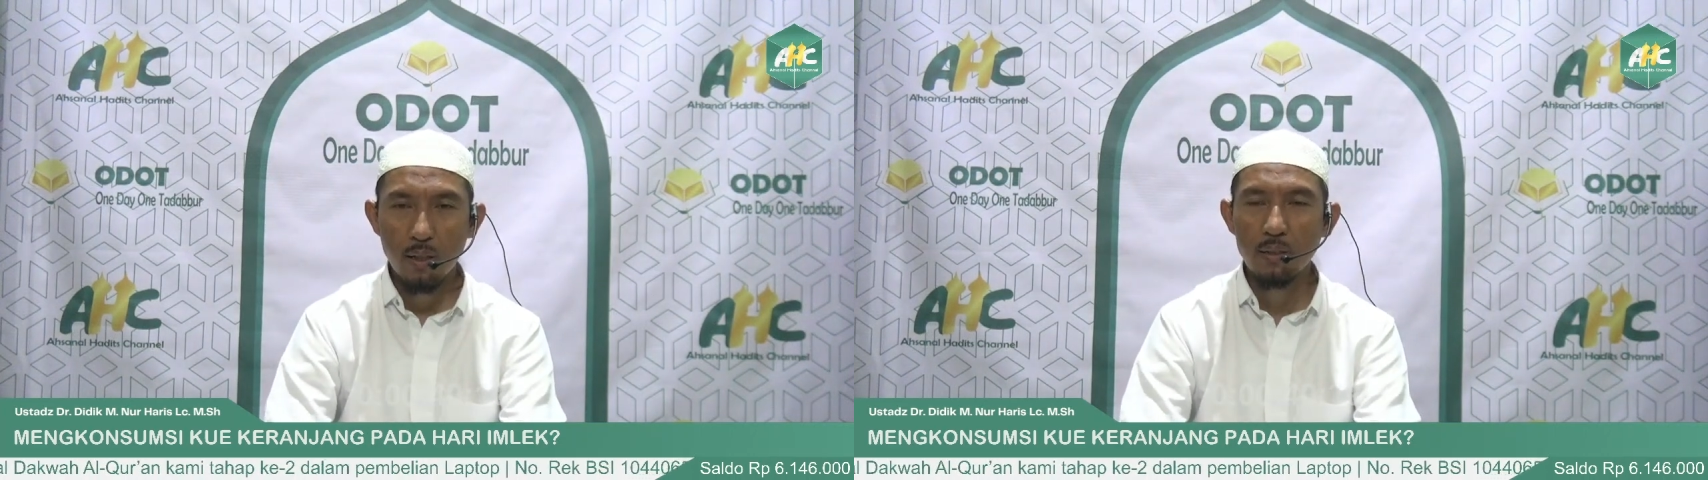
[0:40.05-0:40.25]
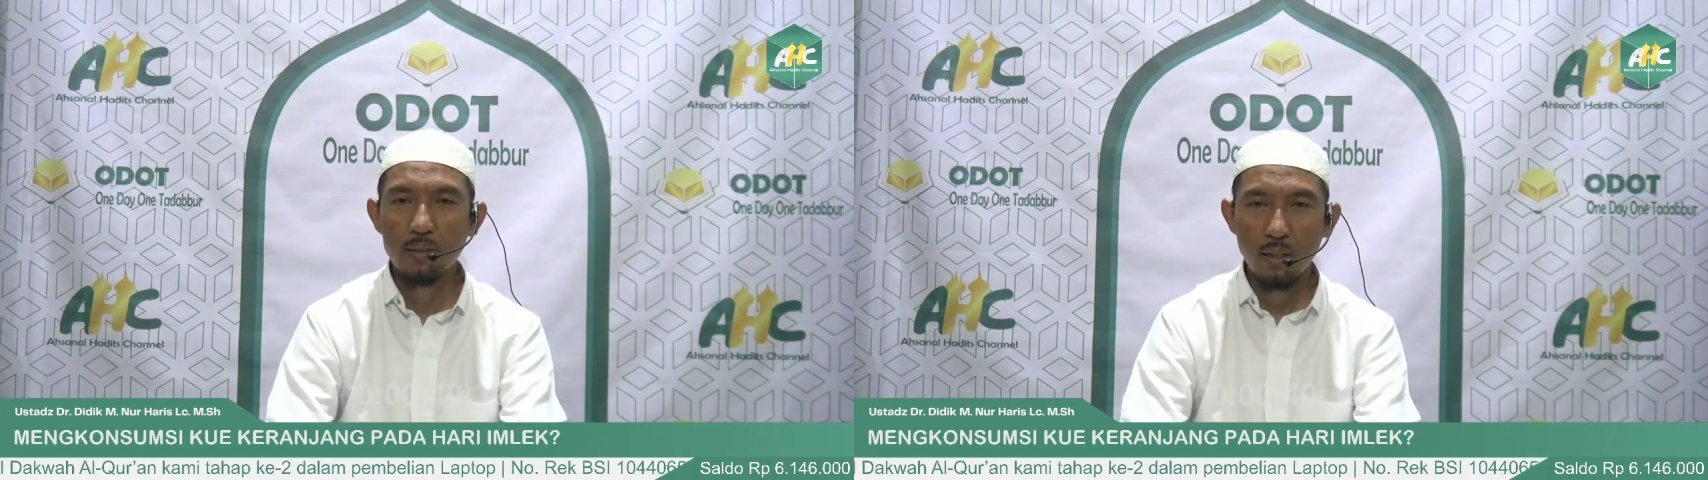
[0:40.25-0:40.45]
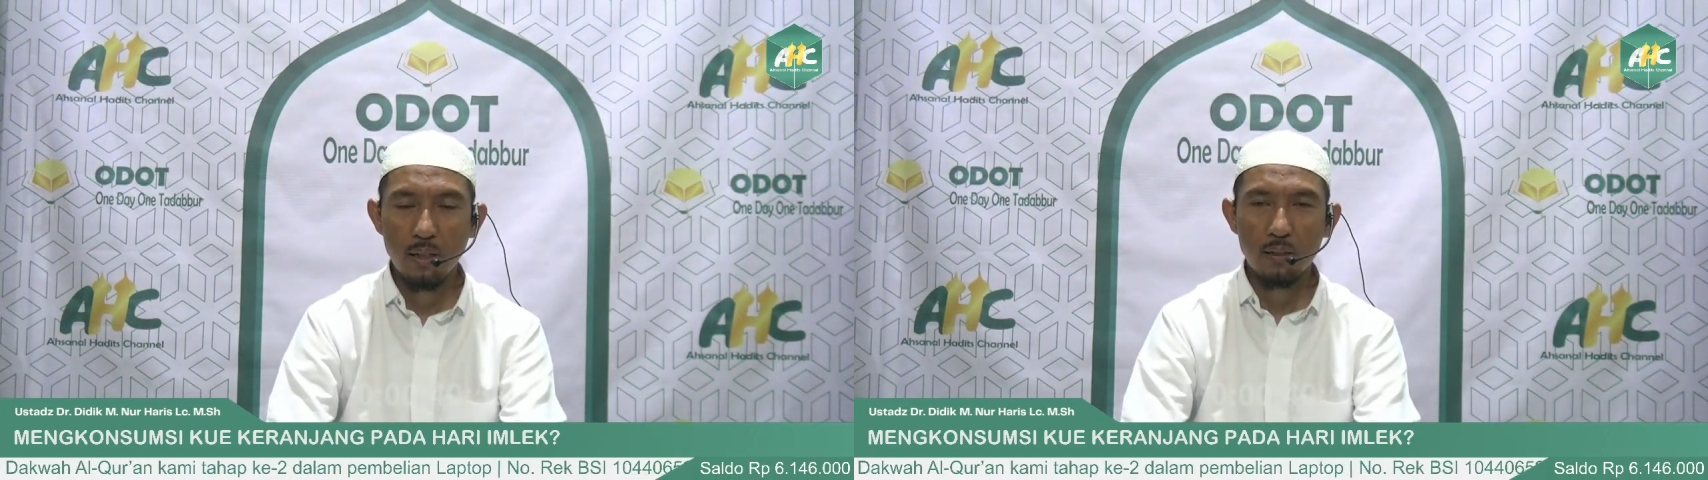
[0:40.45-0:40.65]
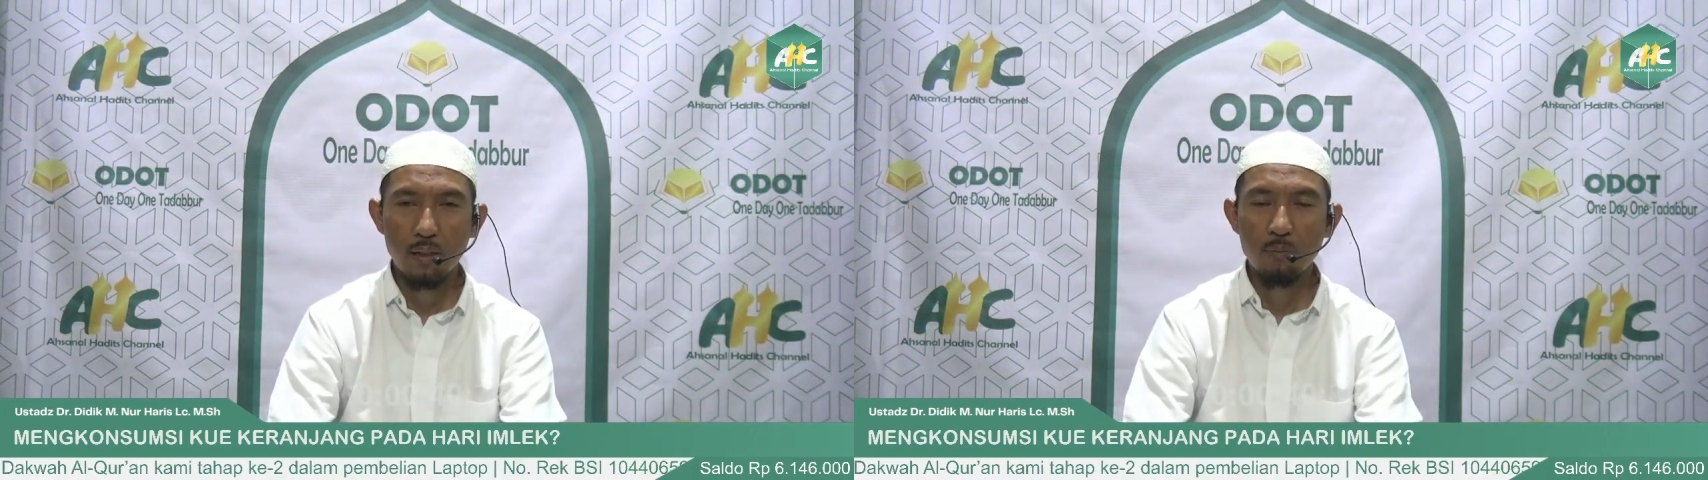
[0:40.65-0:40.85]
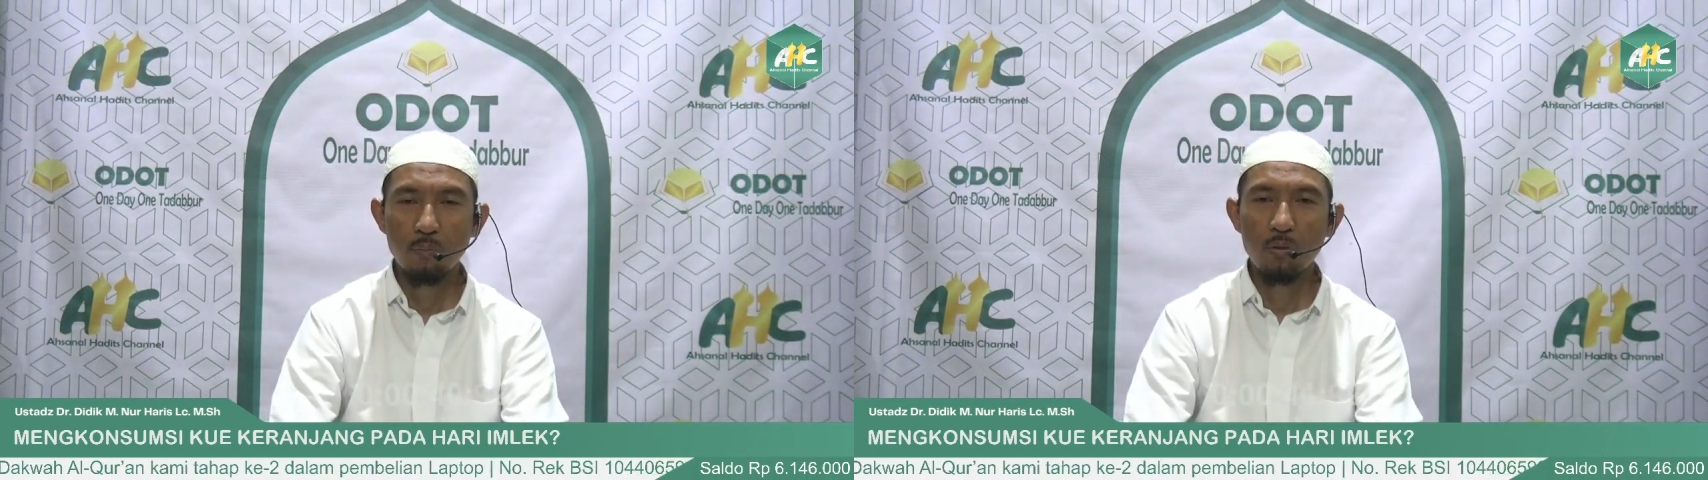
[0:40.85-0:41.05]
hadiah
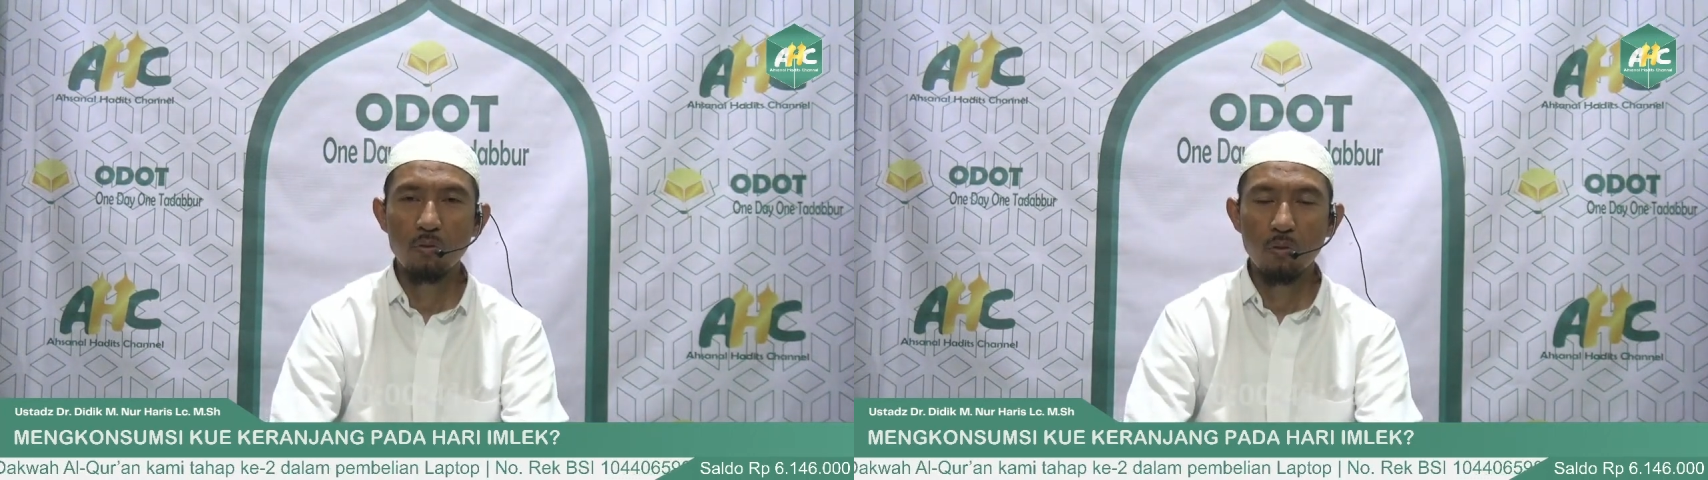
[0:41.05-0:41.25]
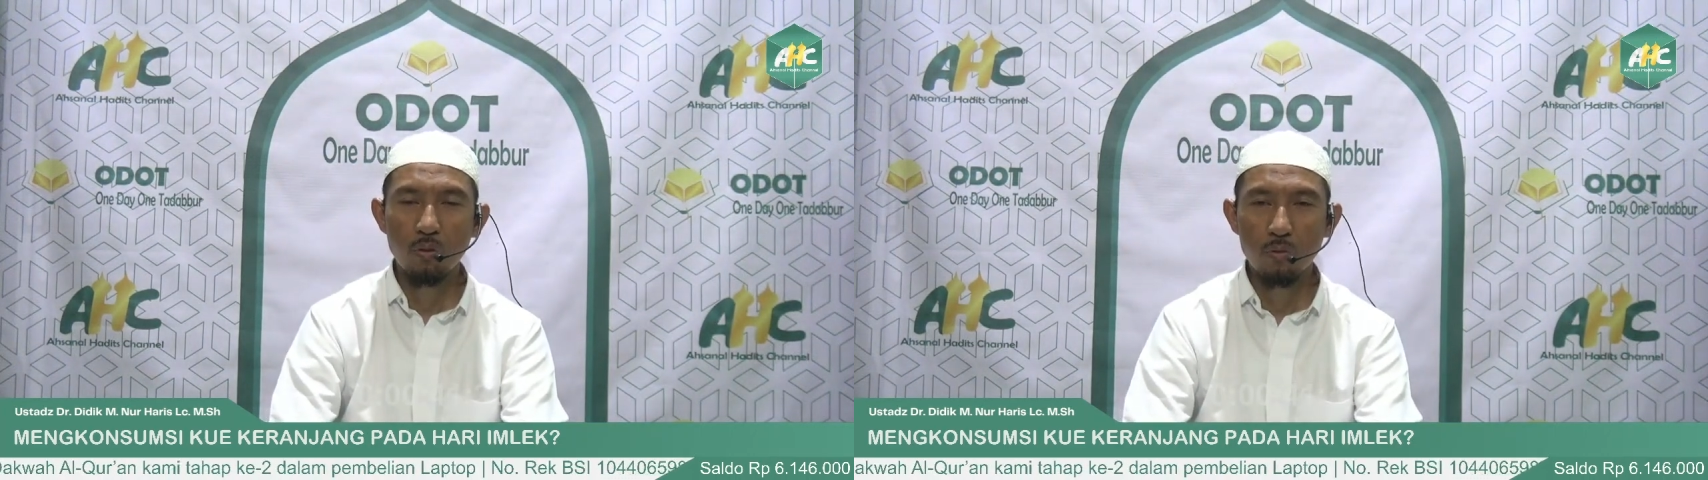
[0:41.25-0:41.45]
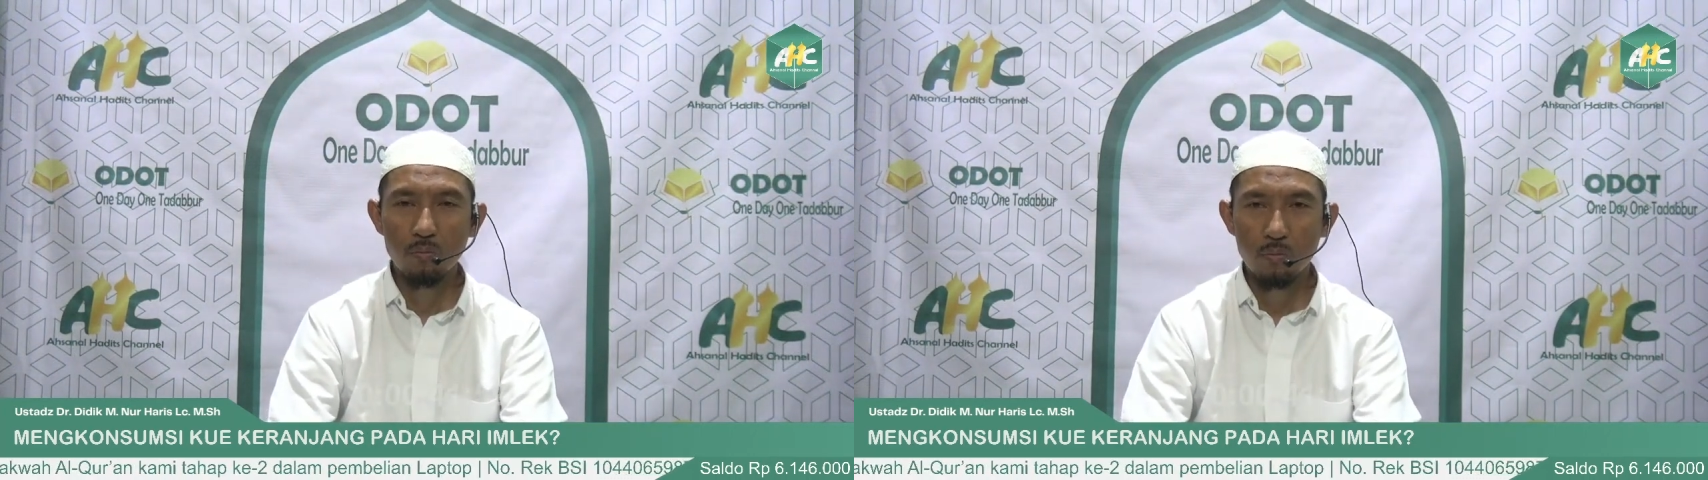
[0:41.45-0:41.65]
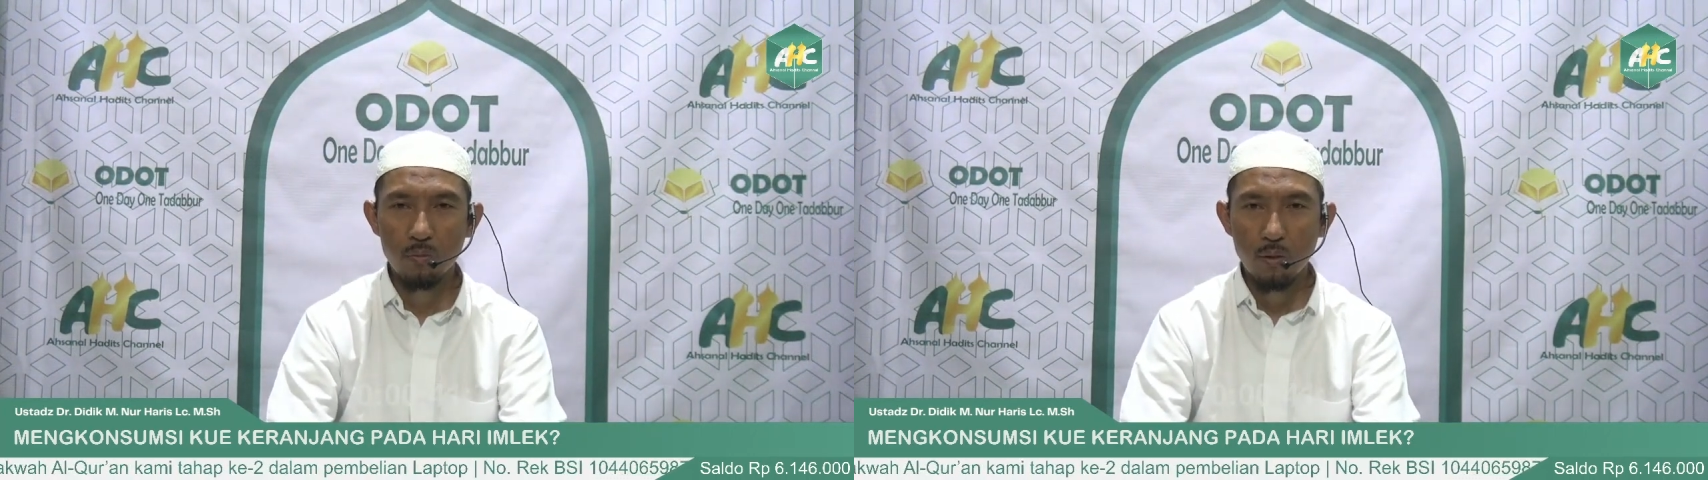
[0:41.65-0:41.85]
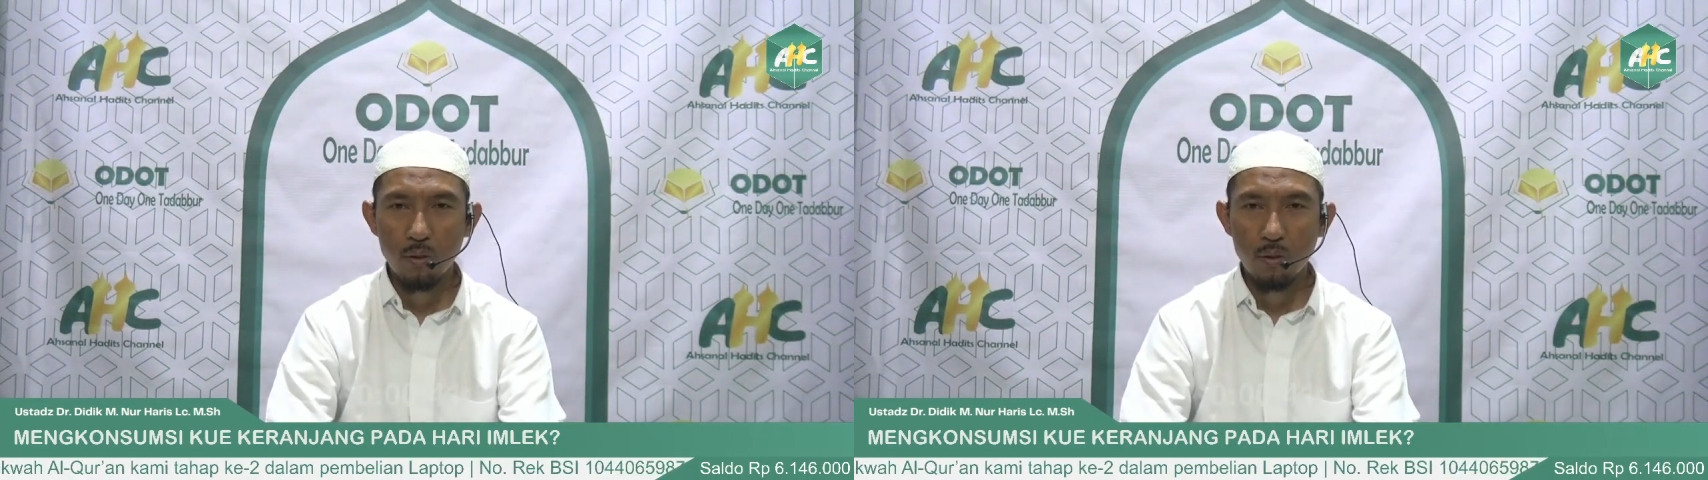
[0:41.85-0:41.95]
apa hukum